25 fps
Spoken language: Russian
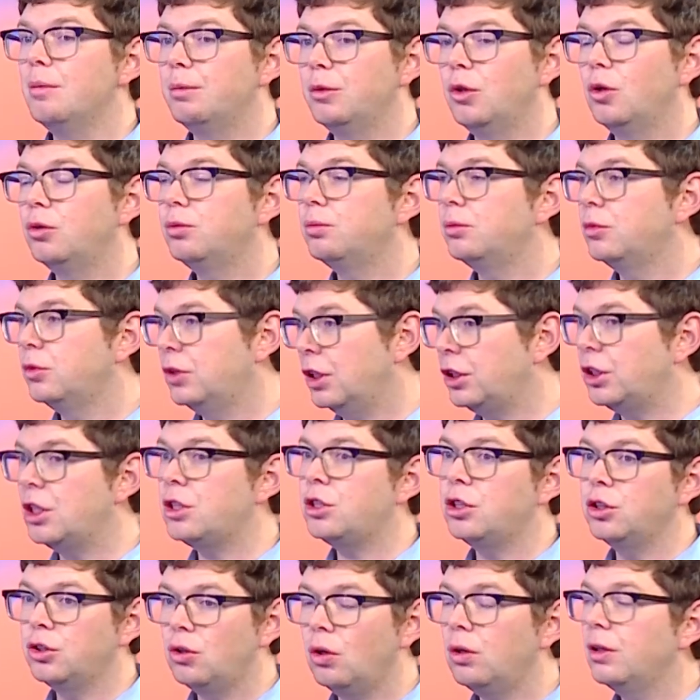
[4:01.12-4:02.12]
ну,
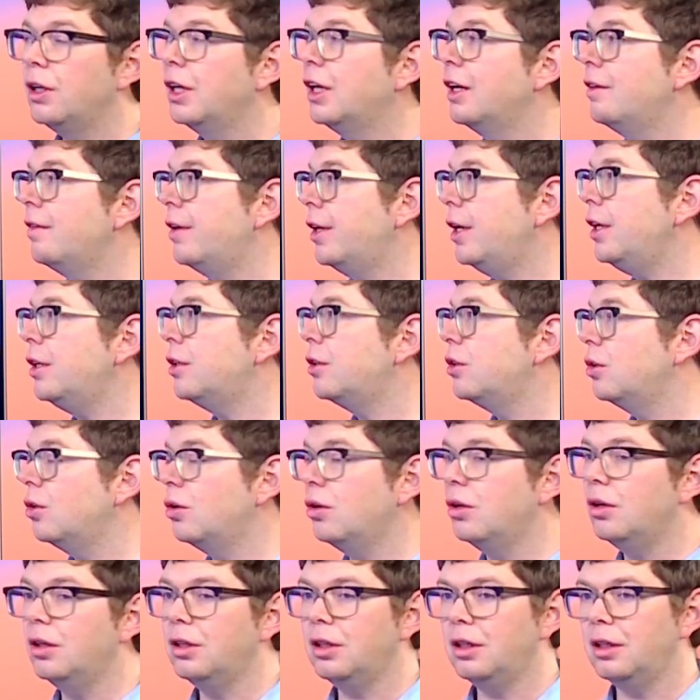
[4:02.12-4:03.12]
достаточно долго говорить,
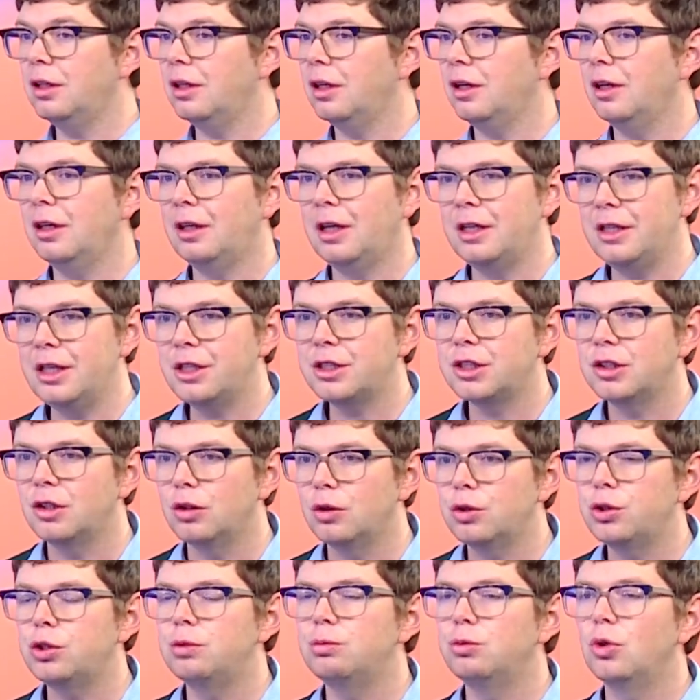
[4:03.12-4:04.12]
но, конечно,
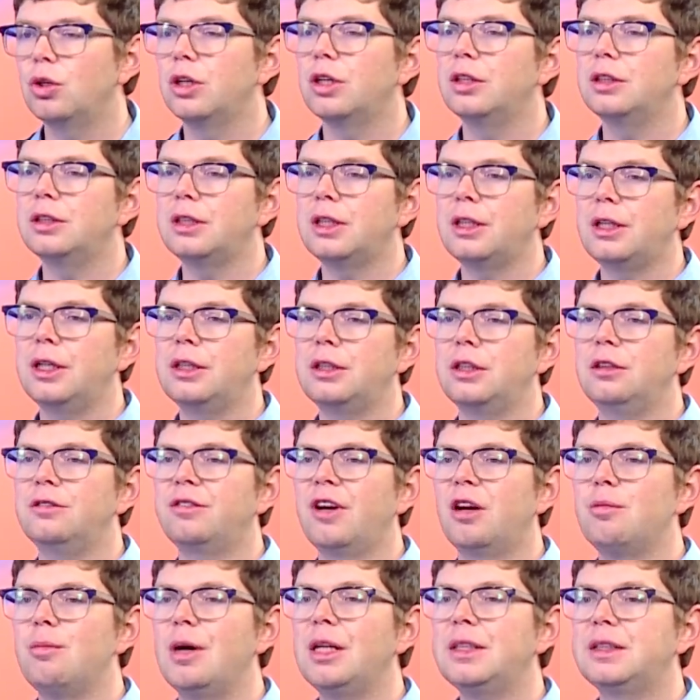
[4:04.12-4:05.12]
очень много в интернете
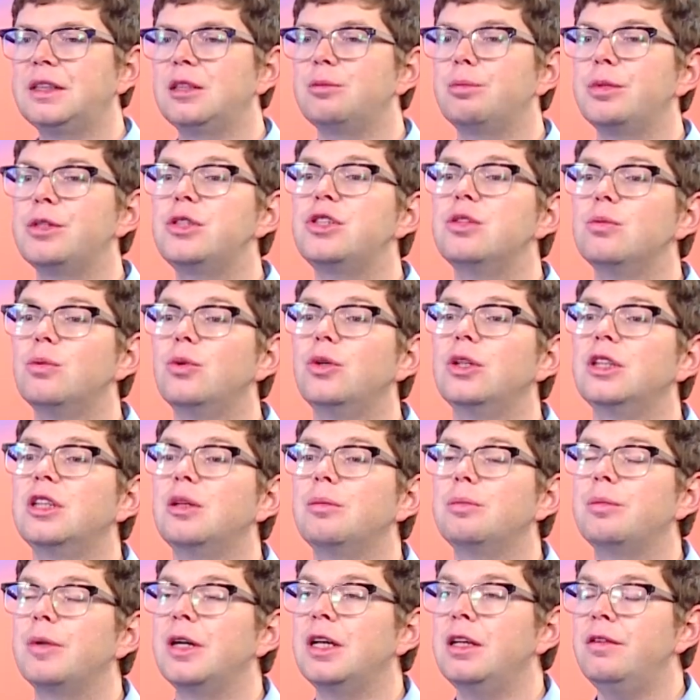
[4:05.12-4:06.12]
информации, почему
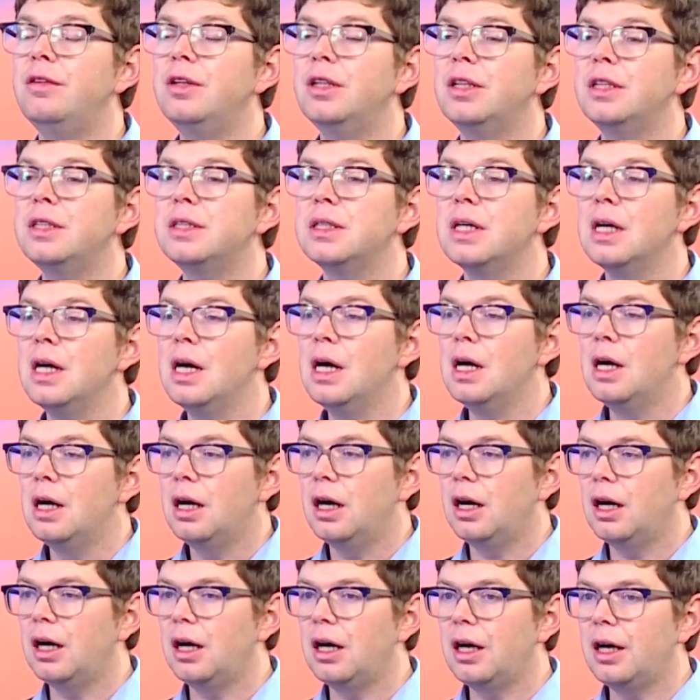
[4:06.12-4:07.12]
это появилось.
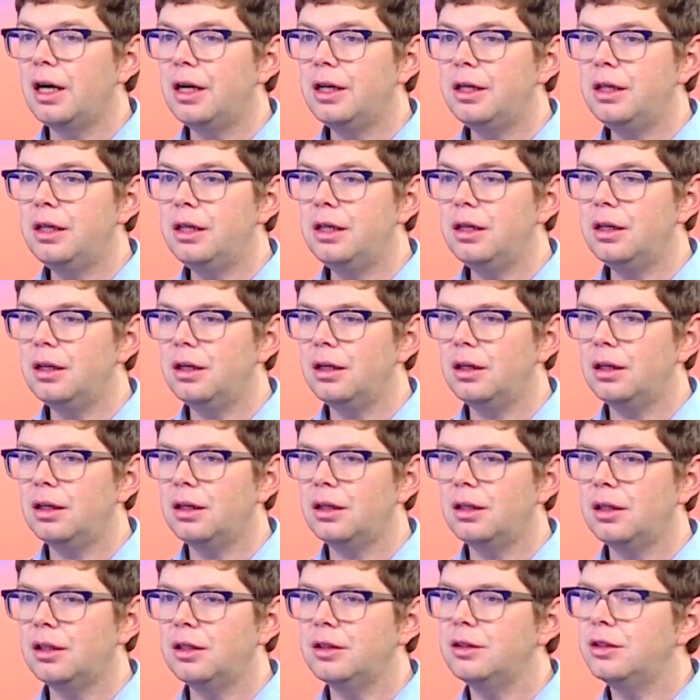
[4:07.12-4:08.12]
и
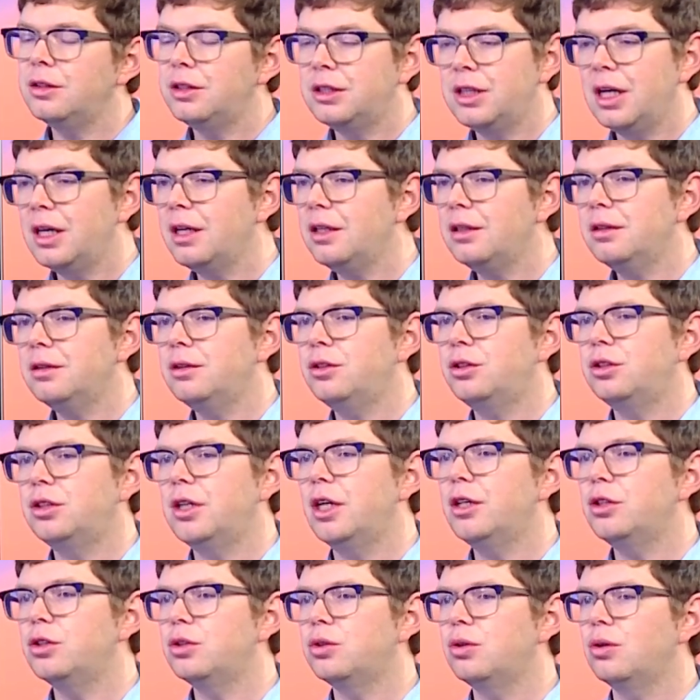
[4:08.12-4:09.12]
э, я
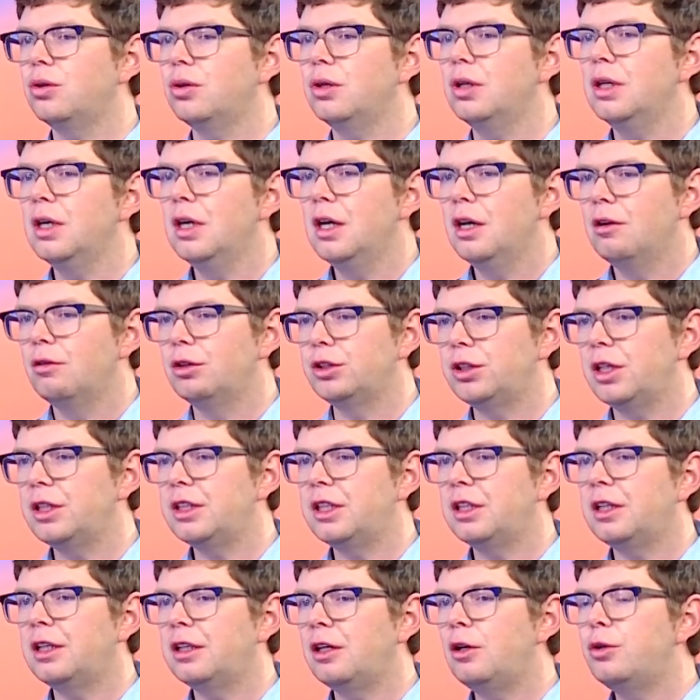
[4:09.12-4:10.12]
считаю, что вот
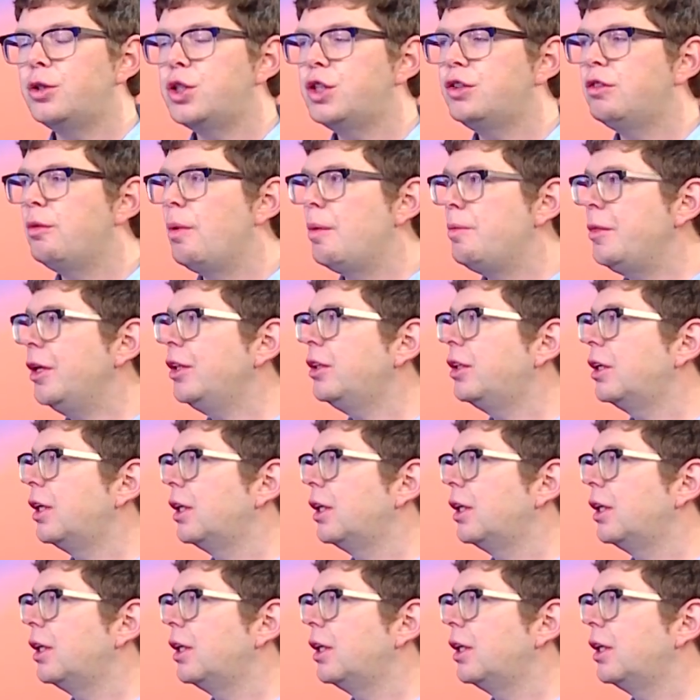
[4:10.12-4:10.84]
эти ключевые моменты,